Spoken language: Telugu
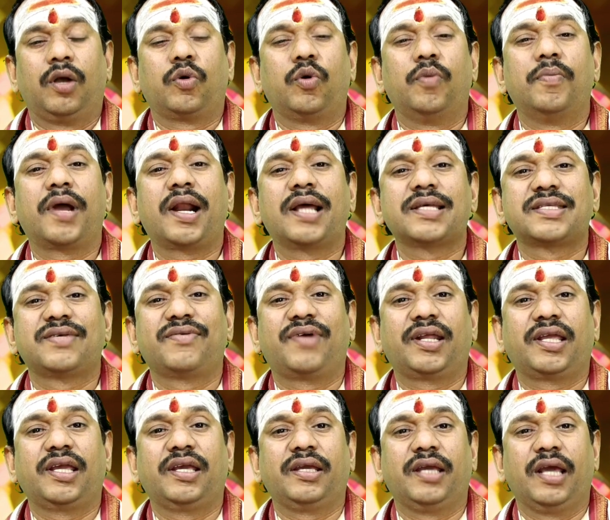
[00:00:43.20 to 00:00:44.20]
కుంభరాశి
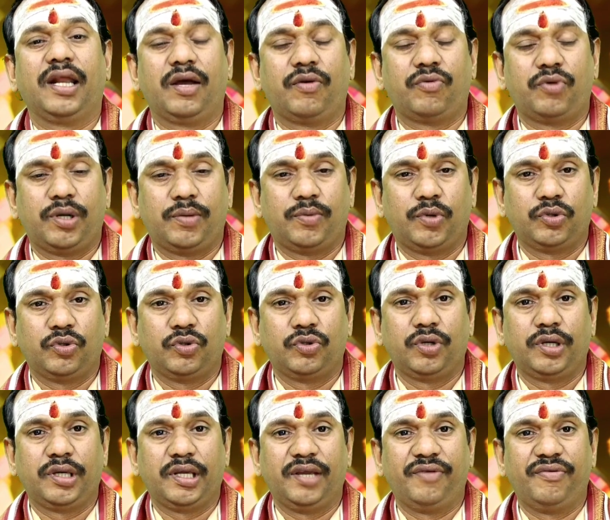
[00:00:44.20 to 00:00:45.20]
వారికి ఎలా
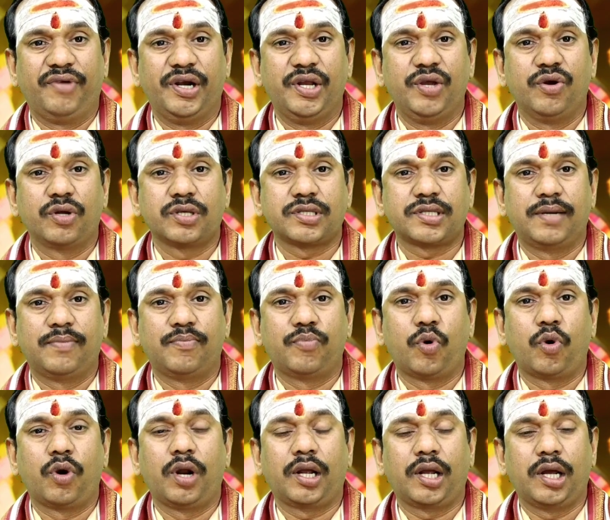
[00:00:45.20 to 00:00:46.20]
ఉండబోతుందో ఈ వీడియోలో
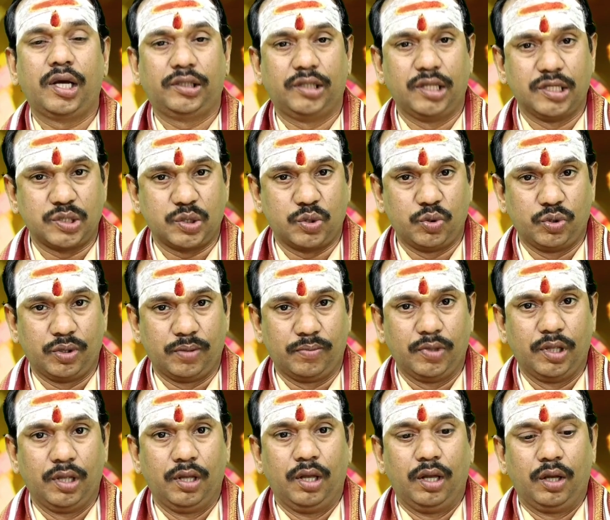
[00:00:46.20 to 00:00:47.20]
సంపూర్ణంగా తెలుసుకుందాం
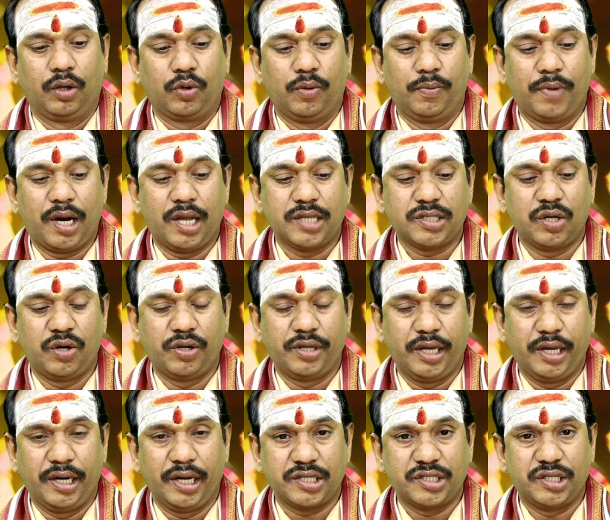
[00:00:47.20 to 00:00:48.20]
కుంభరాశిలో
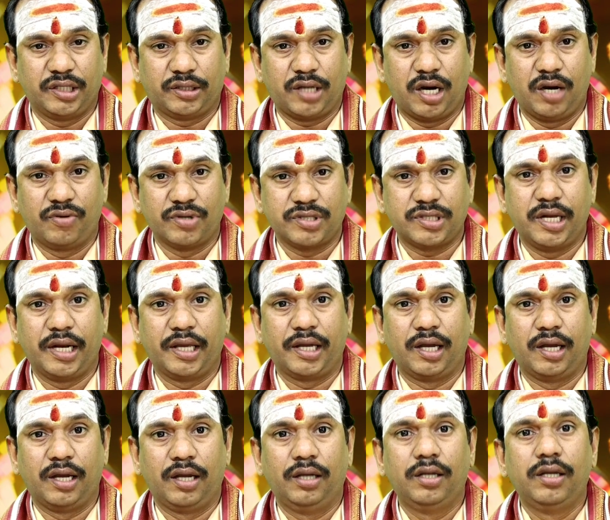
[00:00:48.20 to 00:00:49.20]
ఏ నక్షత్రాలు
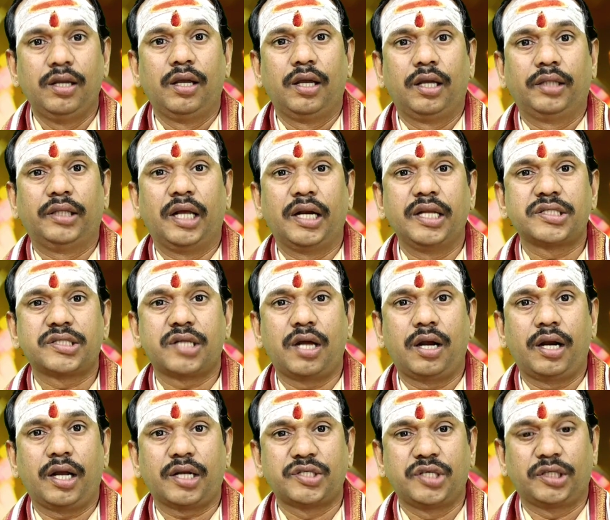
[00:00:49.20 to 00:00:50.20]
వస్తాయిగా ధనిష్టా
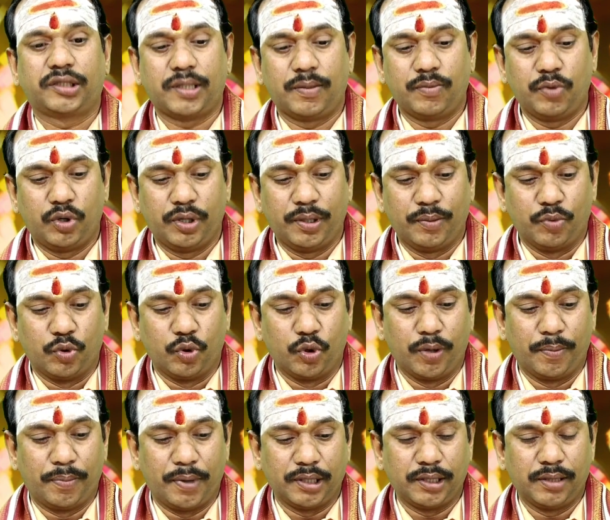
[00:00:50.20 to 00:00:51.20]
నక్షత్రంలోని
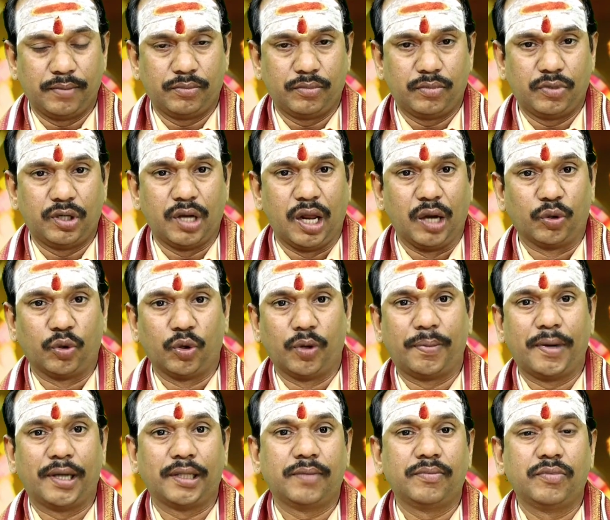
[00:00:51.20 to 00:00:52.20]
మూడో పాదం నాలుగో
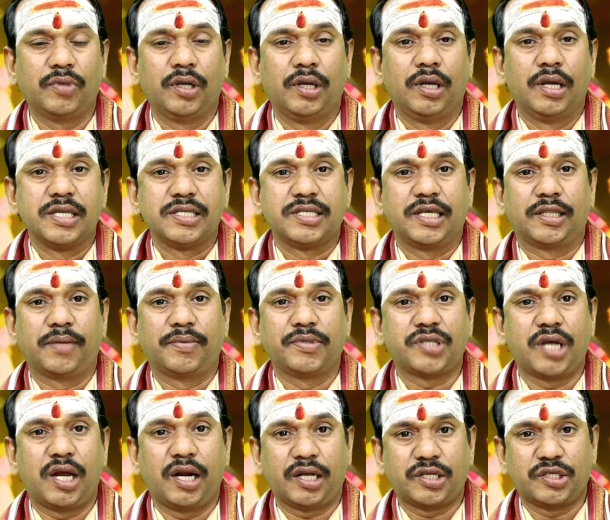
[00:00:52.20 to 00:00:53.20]
పాదం
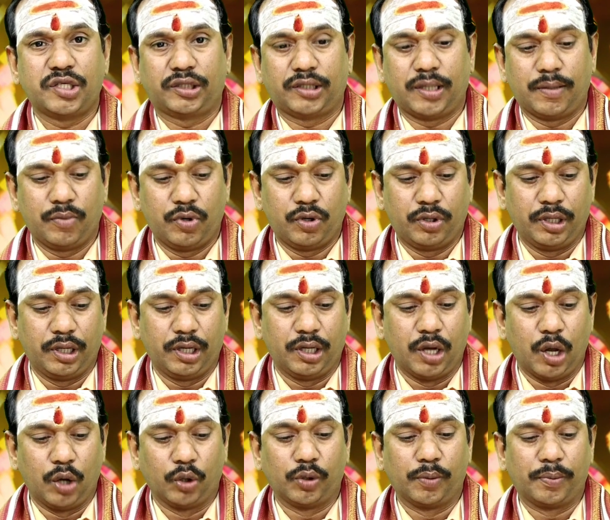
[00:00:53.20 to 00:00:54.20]
శతభిష నక్షత్రంలోని
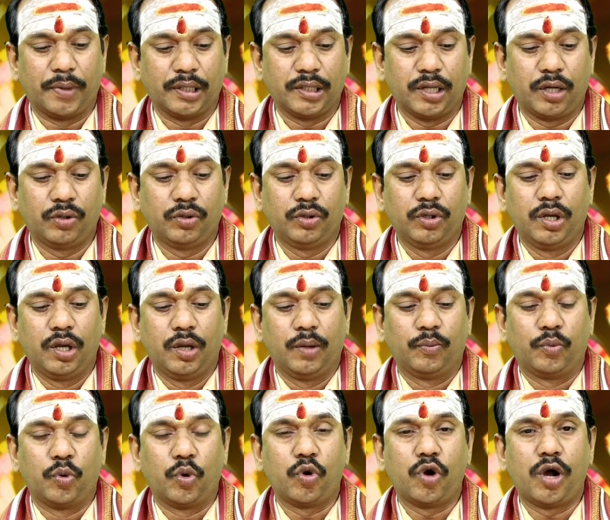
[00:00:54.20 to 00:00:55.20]
నాలుగు పాదాలు
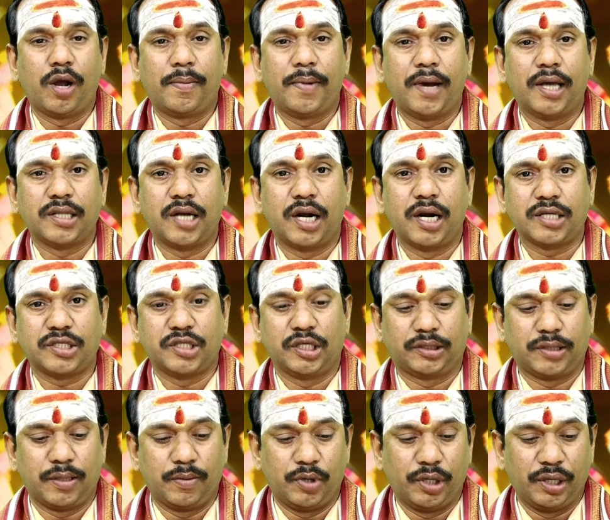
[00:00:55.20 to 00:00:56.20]
పూర్వాభాద్ర
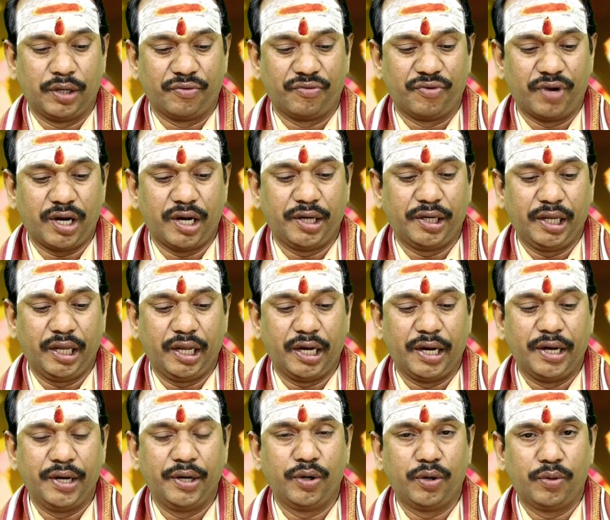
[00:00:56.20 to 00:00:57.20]
నక్షత్రంలోని ఒకటి
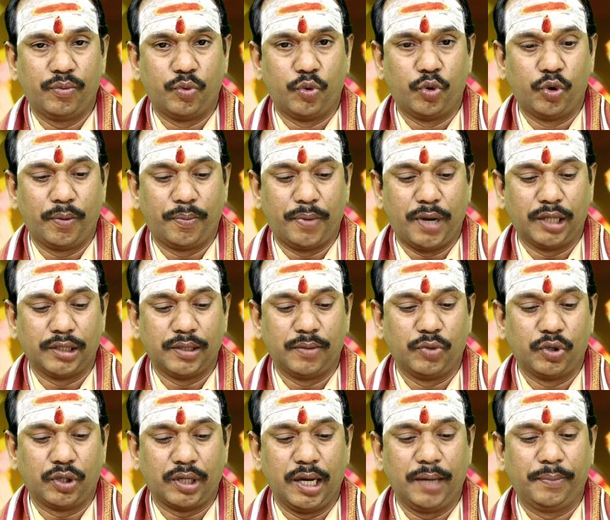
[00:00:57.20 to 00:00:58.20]
రెండు మూడు
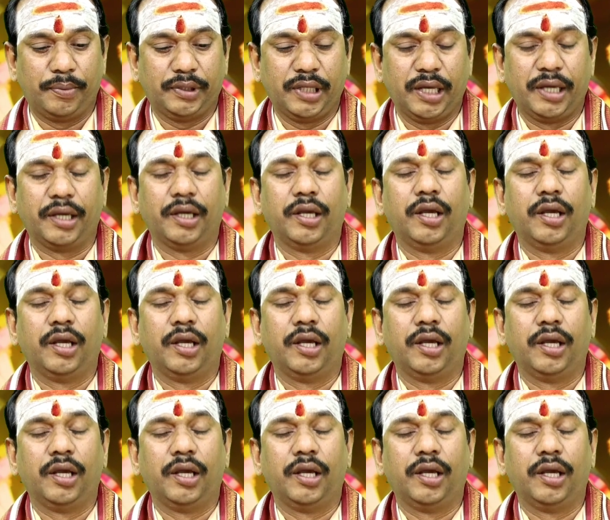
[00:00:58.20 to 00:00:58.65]
పాదంలో కలిపితే